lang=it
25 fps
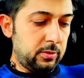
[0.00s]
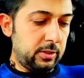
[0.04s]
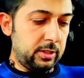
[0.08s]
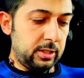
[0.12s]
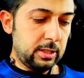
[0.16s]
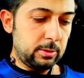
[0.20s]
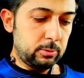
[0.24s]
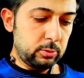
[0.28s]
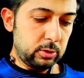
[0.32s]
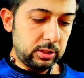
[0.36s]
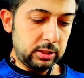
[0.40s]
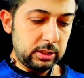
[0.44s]

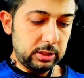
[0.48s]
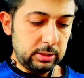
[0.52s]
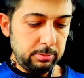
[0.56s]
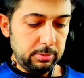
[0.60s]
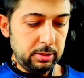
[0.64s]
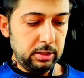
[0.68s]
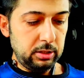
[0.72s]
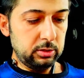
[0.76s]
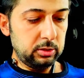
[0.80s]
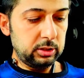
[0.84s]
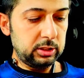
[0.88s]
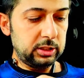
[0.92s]
vediamo un
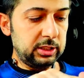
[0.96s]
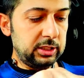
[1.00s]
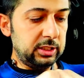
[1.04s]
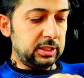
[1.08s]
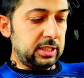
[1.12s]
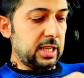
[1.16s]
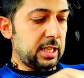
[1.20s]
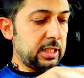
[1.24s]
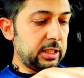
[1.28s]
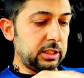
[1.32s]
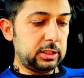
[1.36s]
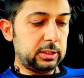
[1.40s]
attimino sì
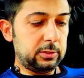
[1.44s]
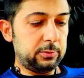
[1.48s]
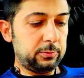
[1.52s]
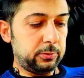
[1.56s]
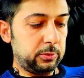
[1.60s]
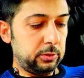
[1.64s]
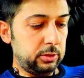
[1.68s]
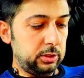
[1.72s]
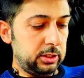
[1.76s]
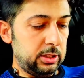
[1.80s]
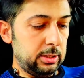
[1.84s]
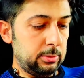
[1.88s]
dai
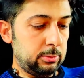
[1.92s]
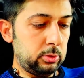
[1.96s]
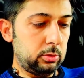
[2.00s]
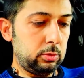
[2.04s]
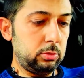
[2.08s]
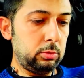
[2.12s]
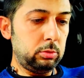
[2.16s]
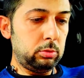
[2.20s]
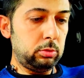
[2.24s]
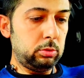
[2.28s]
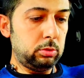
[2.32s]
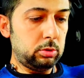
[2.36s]
prendiamo
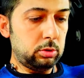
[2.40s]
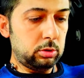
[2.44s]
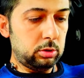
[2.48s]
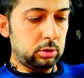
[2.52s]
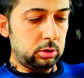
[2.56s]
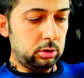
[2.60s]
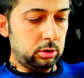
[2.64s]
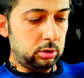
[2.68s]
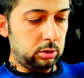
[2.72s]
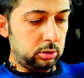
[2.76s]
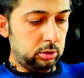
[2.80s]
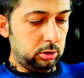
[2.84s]
tutto
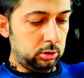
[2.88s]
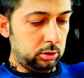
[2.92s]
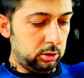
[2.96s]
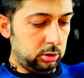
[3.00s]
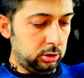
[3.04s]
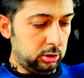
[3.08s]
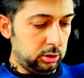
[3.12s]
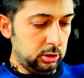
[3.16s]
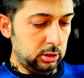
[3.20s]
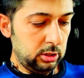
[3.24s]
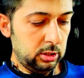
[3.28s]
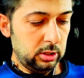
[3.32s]

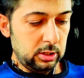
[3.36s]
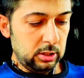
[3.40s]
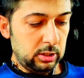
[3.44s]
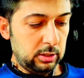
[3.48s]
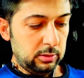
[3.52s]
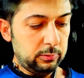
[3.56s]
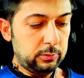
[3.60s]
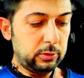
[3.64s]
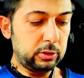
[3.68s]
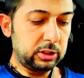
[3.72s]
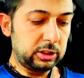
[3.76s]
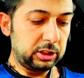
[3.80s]

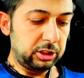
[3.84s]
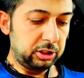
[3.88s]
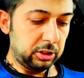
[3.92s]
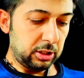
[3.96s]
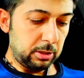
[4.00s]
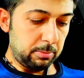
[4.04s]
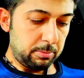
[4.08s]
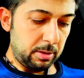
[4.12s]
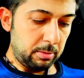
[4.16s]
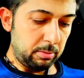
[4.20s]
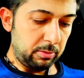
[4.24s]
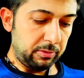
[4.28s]
forse
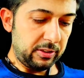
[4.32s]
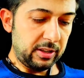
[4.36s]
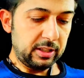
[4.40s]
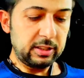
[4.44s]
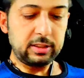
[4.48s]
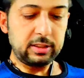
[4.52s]
ce l'abbiamo